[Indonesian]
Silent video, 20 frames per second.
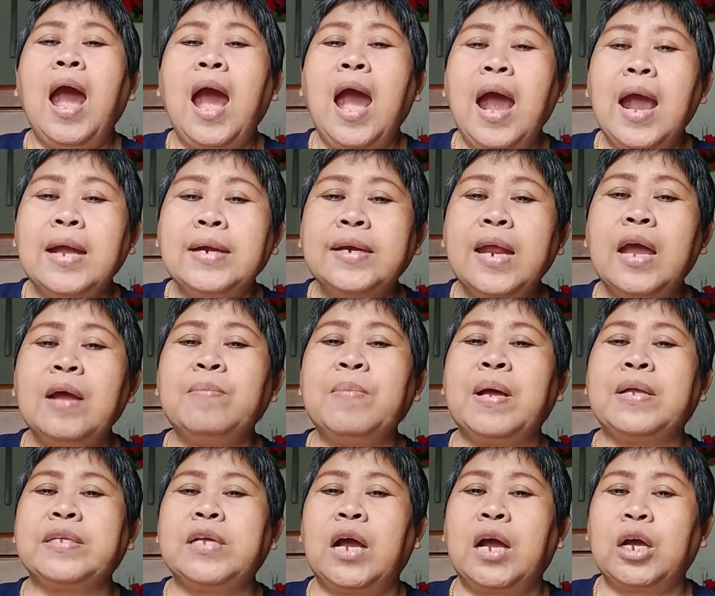ada
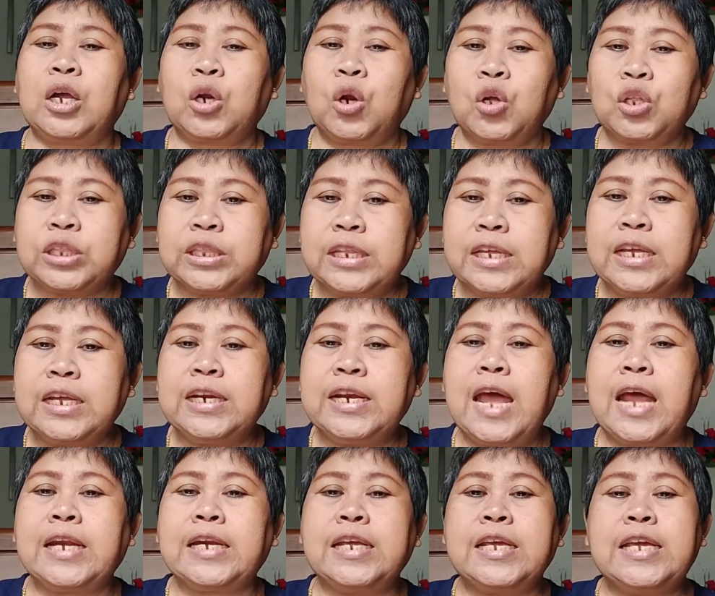banyak roti
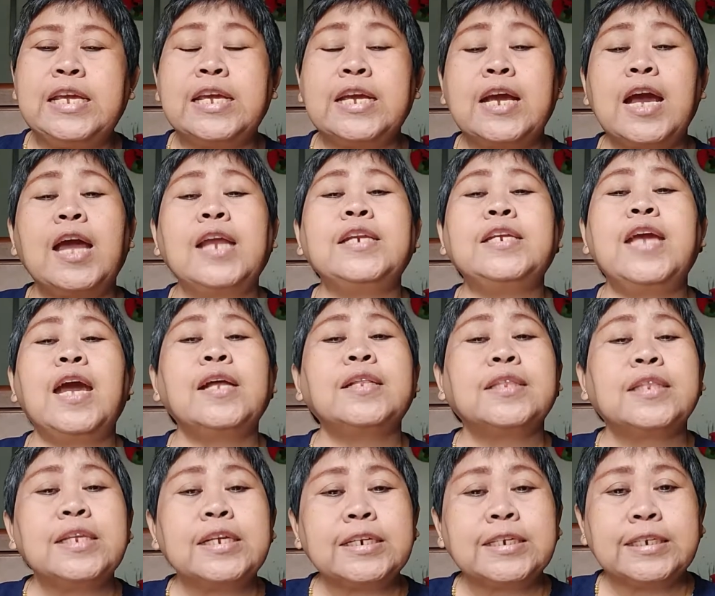dan ikan
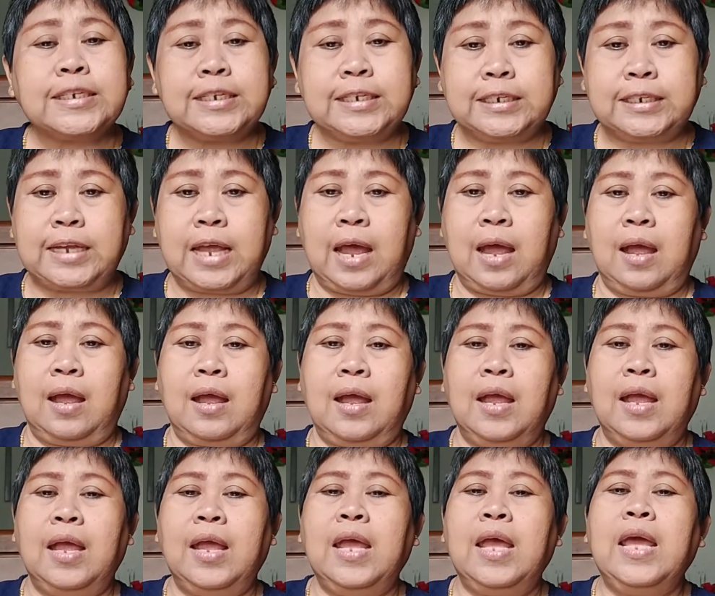yang tersisa.
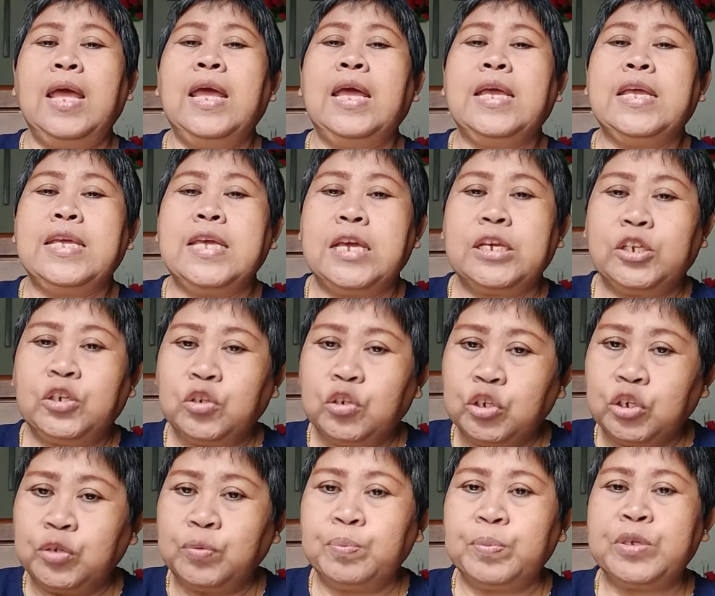
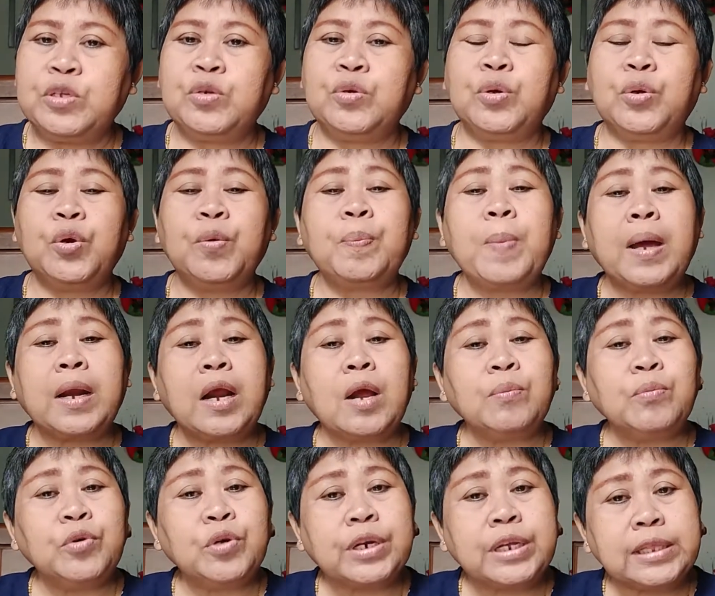Yesus menyuruh
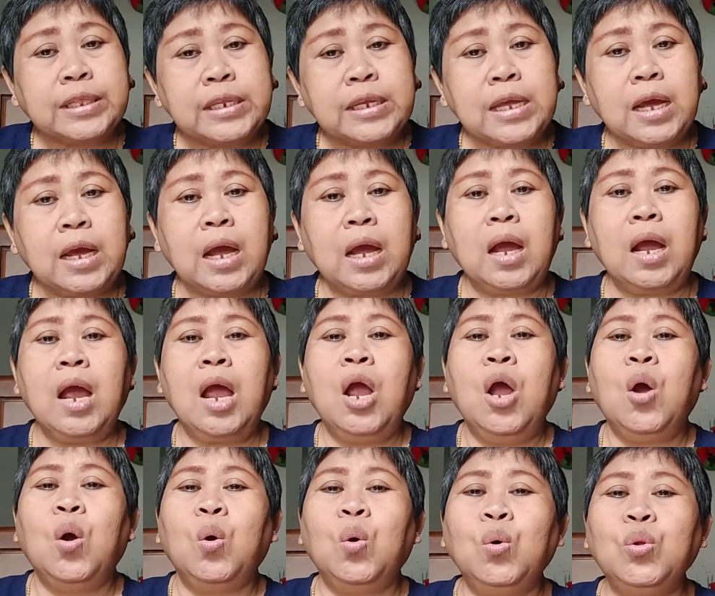para muridnya
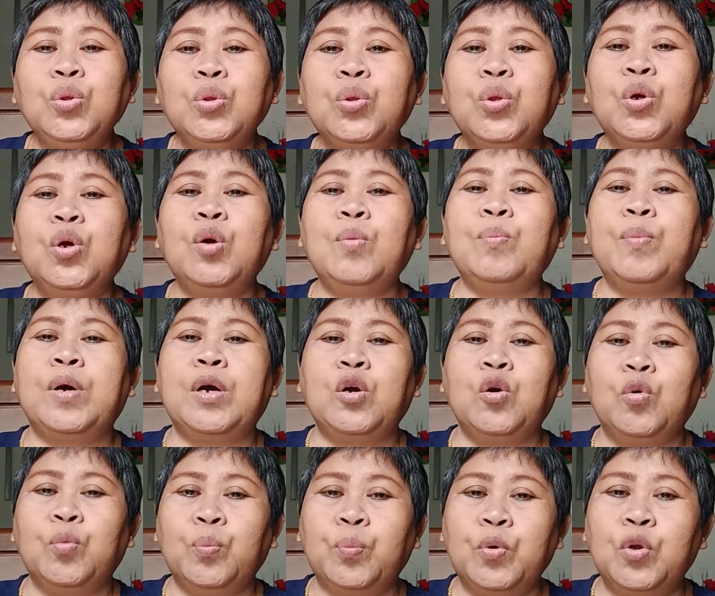untuk
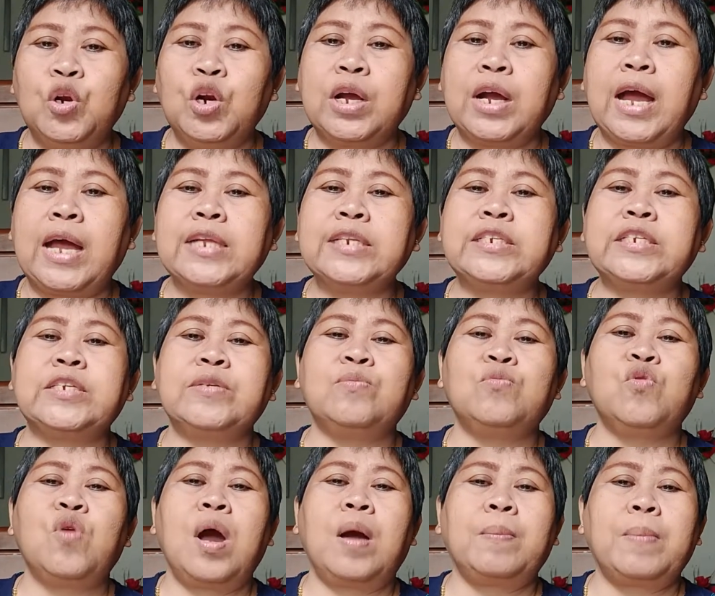mengumpulkan
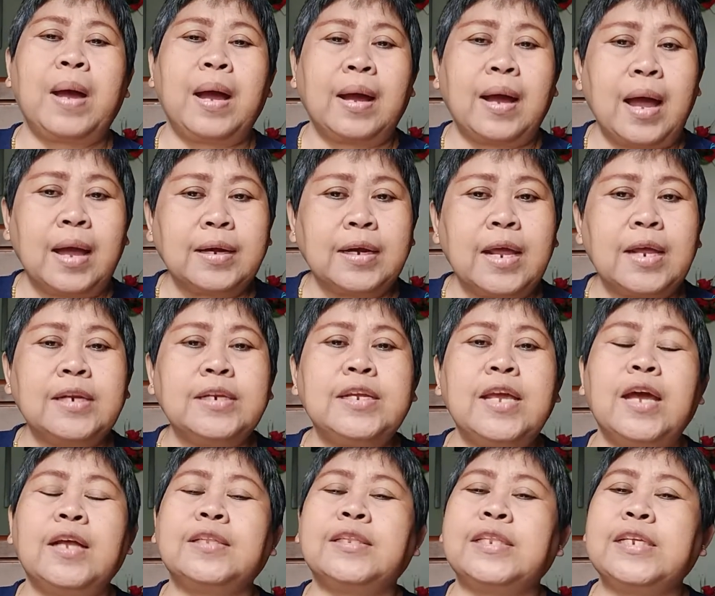semua makanan
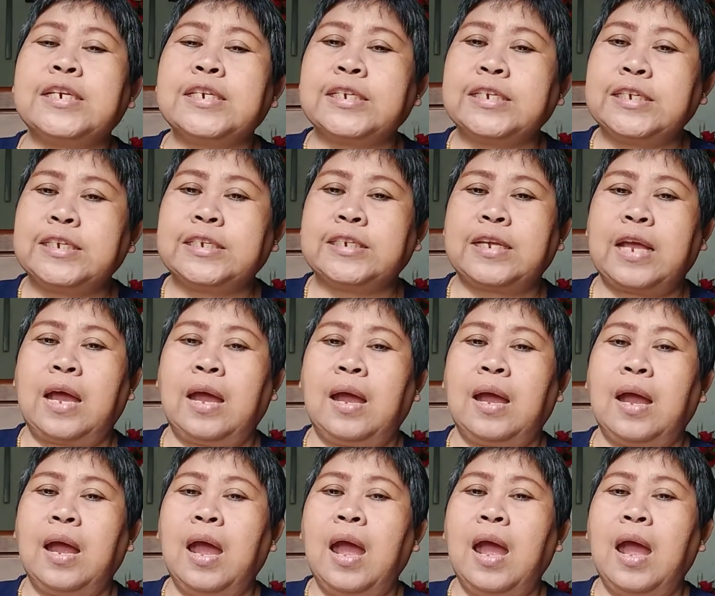yang tersisa,